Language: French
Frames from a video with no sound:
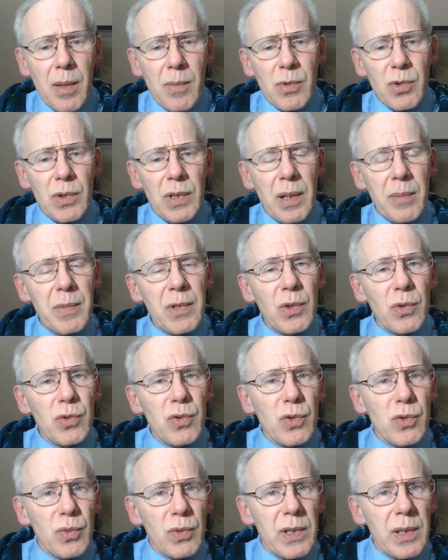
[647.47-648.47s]
parce que l'amidon,
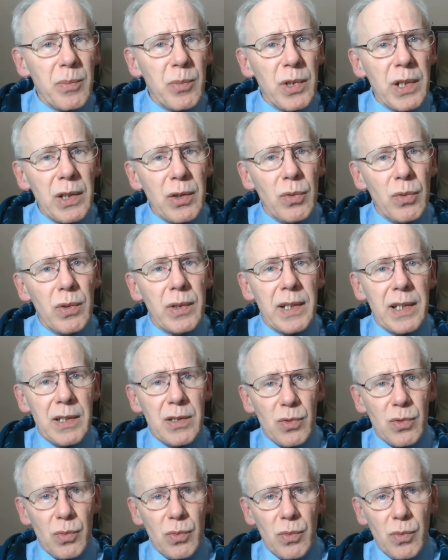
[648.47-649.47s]
ce sont des molécules qui
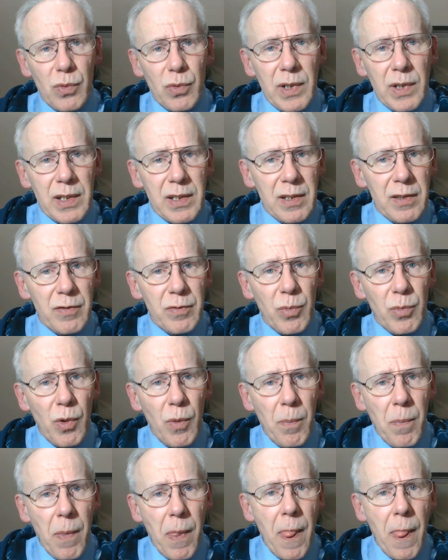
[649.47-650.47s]
sont
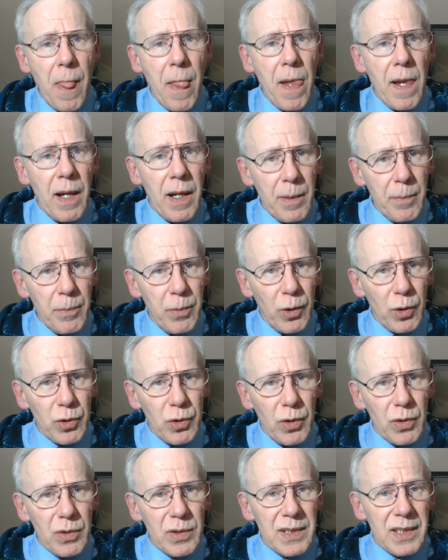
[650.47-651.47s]
relativement
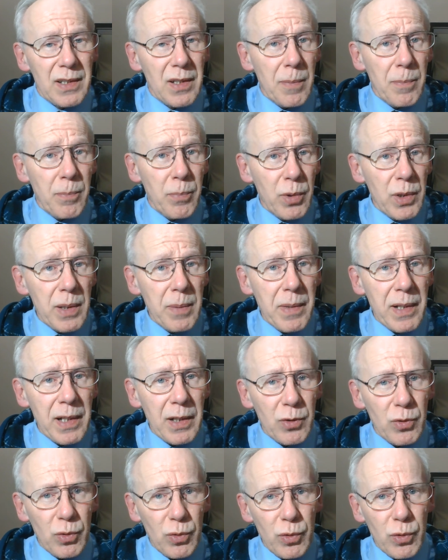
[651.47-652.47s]
importantes, c'est un
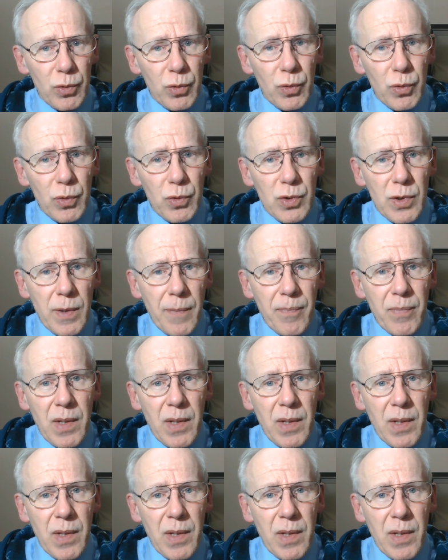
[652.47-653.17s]
polymère de glucose,